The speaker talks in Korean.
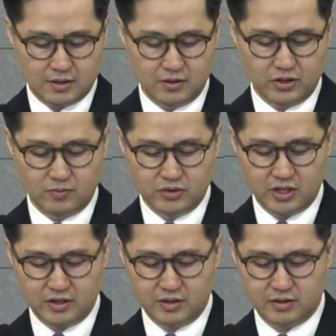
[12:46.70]
그런데
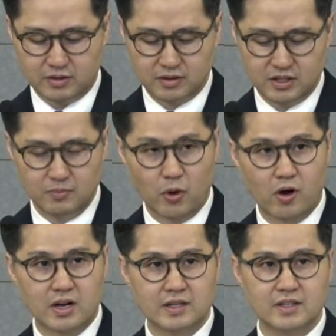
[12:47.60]
문제는 이
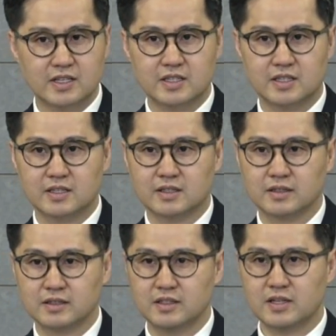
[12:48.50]
명확한 사실,
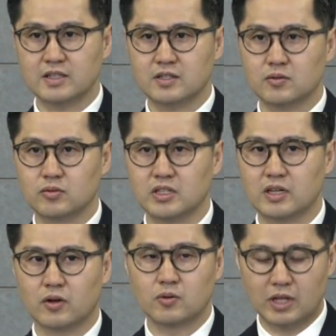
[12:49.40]
이 사실을
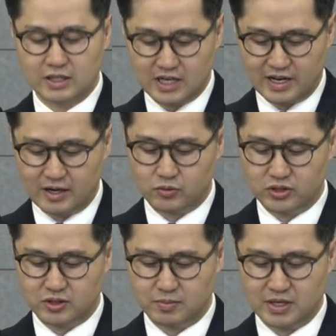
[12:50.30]
우리나 너무나 잘 알고
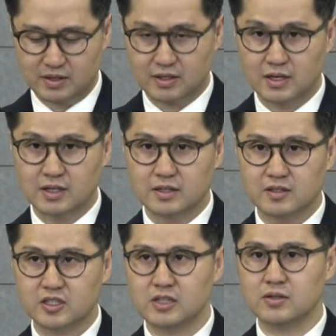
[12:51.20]
있지만
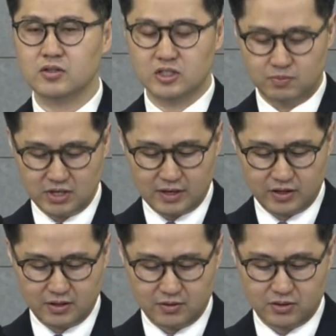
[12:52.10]
그 실천이 쉽지
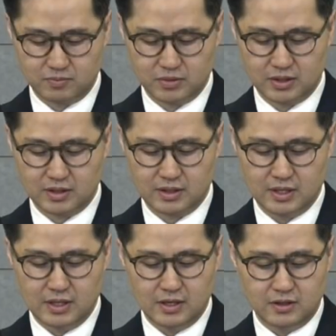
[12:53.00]
않다는 것입니다.
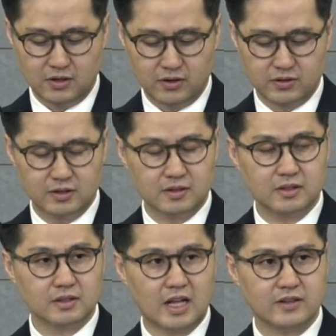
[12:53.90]
혀를
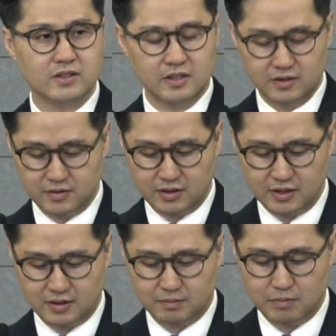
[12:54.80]
다스리는
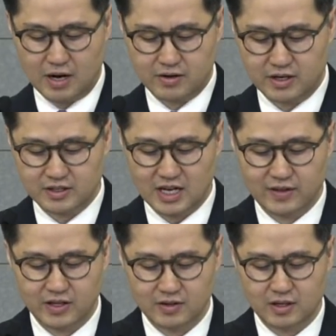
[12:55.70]
일이 마음과 같이
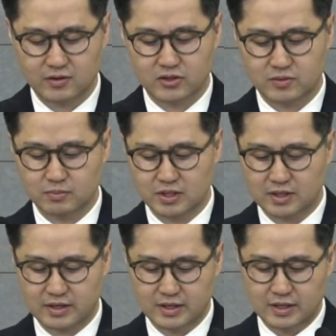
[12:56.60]
안 된다는
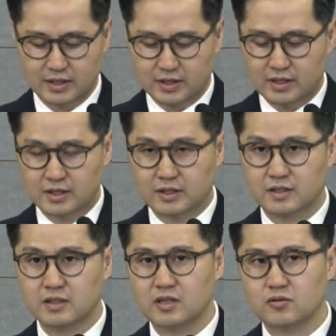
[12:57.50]
것입니다.
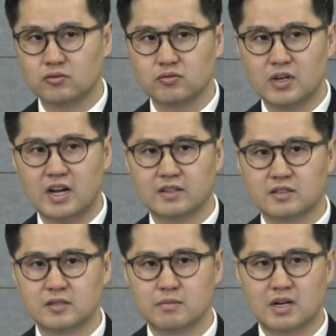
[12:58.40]
그때 그 순간
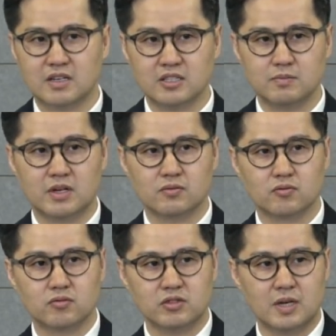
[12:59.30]
그 말을 하지
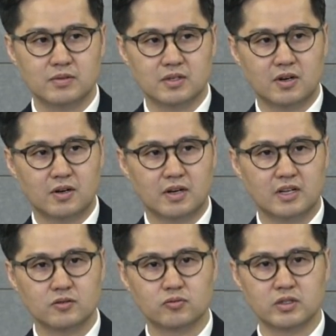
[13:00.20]
말고 꾹 참을 걸
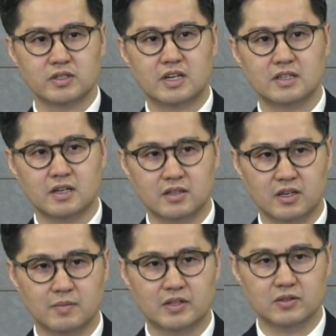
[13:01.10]
하는 후회를 할 때가
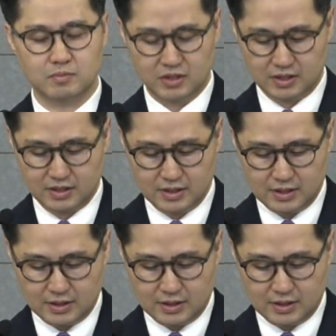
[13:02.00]
되게 많습니다.